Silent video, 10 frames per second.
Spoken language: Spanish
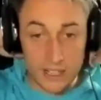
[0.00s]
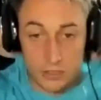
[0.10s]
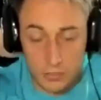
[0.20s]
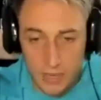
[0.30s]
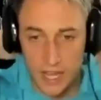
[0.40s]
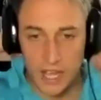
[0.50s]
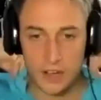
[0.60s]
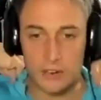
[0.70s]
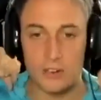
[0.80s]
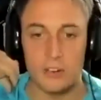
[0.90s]
yo me la
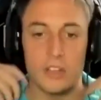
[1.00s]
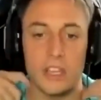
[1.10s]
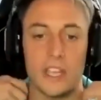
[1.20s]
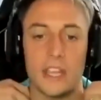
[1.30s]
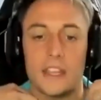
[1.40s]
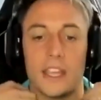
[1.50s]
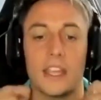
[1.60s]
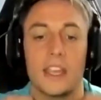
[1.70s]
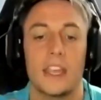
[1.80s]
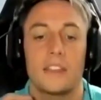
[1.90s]
agarro con los dirigentes
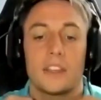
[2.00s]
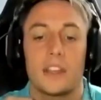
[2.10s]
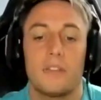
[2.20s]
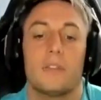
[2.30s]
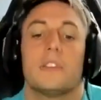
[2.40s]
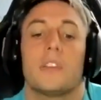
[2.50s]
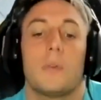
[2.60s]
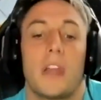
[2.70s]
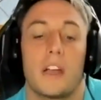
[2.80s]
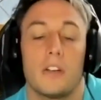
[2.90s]
que, hacen que el fútbol sea
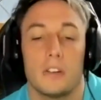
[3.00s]
un asco.